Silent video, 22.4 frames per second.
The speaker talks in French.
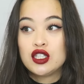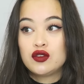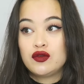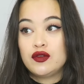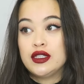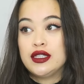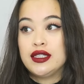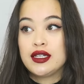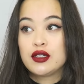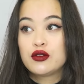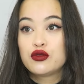je
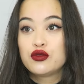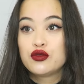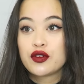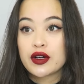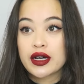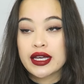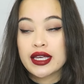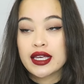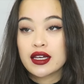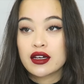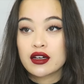vais
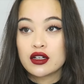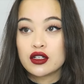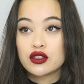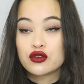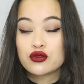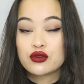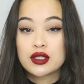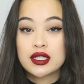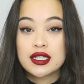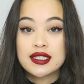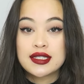découvrir
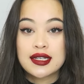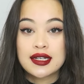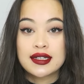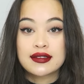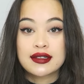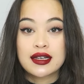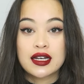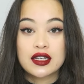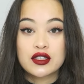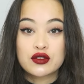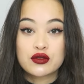toutes les
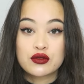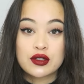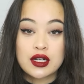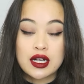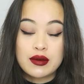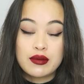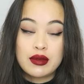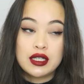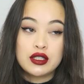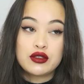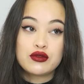attractions de
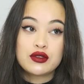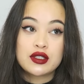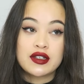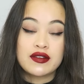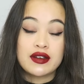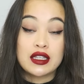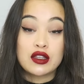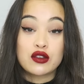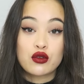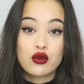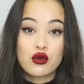là-bas et tout ça
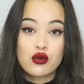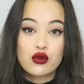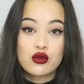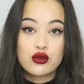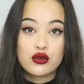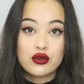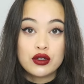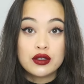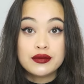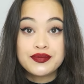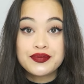va être trop
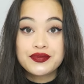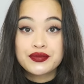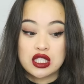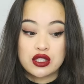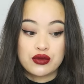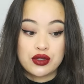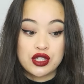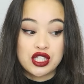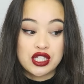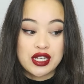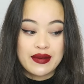cool. J'y
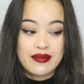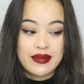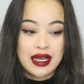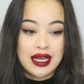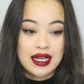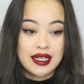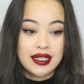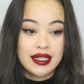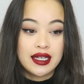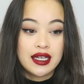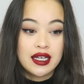suis
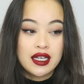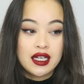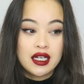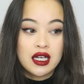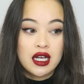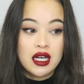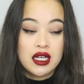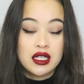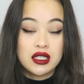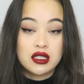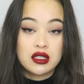jamais allée,
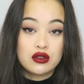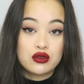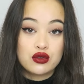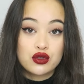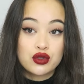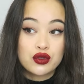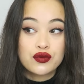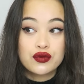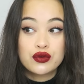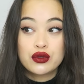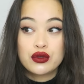et j'ai
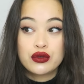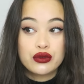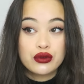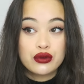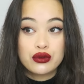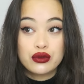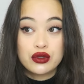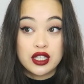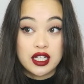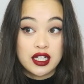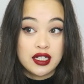toujours
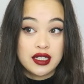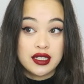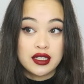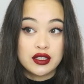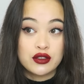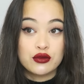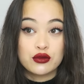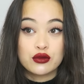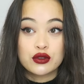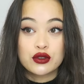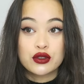voulu y
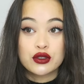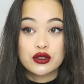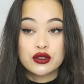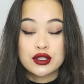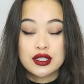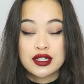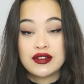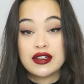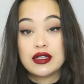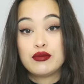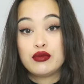aller donc euh,
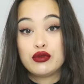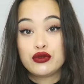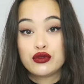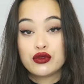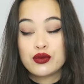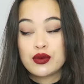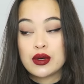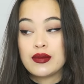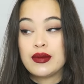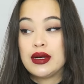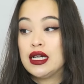ça va être
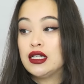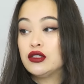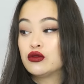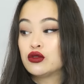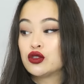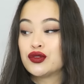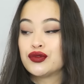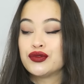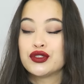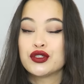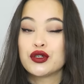plutôt pas mal
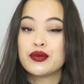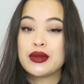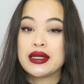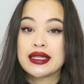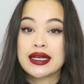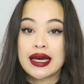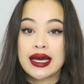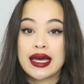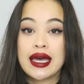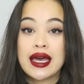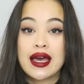donc je vous
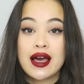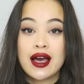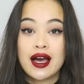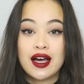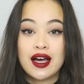emmènerai